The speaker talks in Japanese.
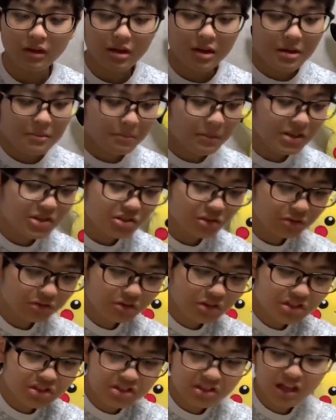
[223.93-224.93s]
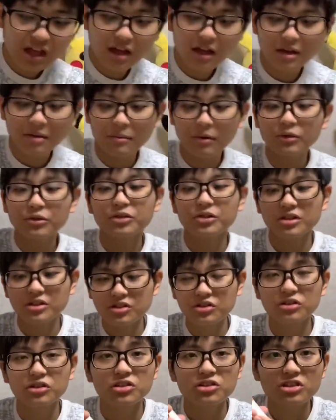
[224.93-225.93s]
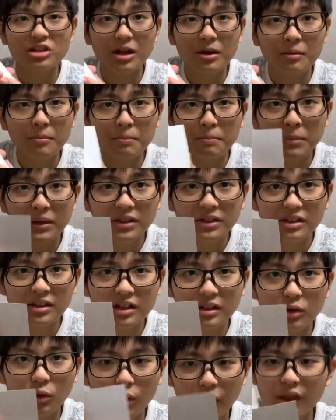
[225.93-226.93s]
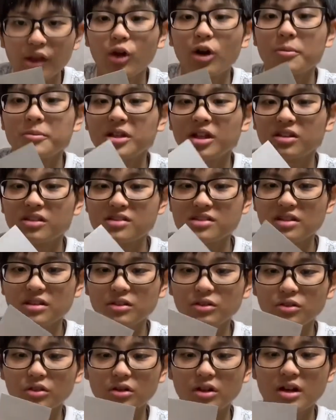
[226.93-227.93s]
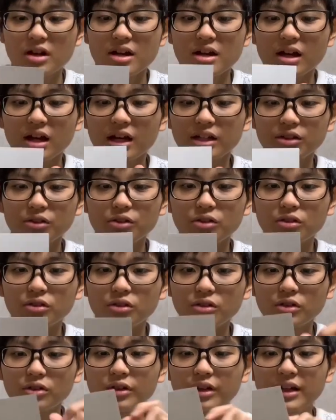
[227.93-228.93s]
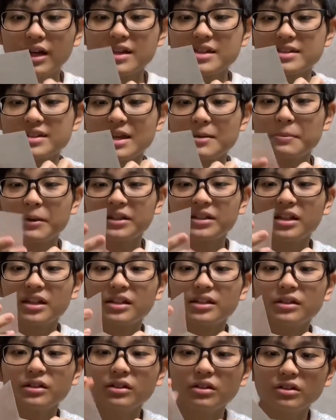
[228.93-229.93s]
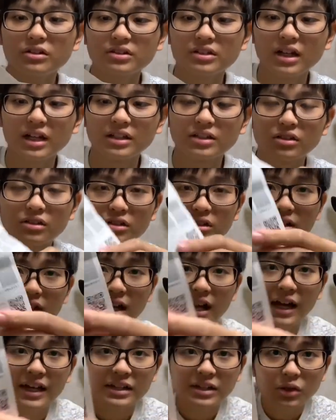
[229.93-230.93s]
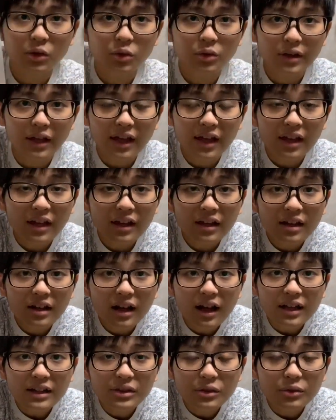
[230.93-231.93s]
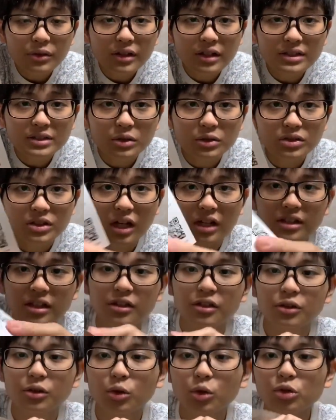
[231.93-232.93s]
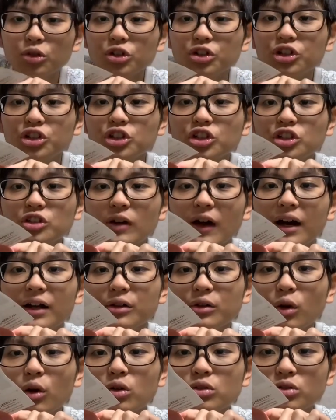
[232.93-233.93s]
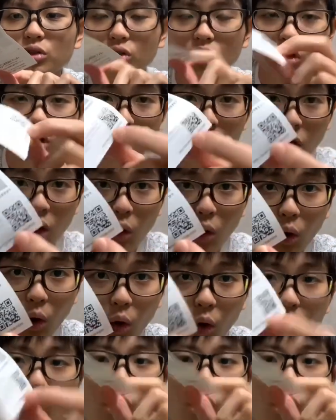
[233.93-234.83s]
まあ、ちょっとした、本当にちょっとした、パッて開いて終わりな紙なんですけど、あの、これ完成パターンの、あの、回答例、回答例が少し書いてあると、この QR コードを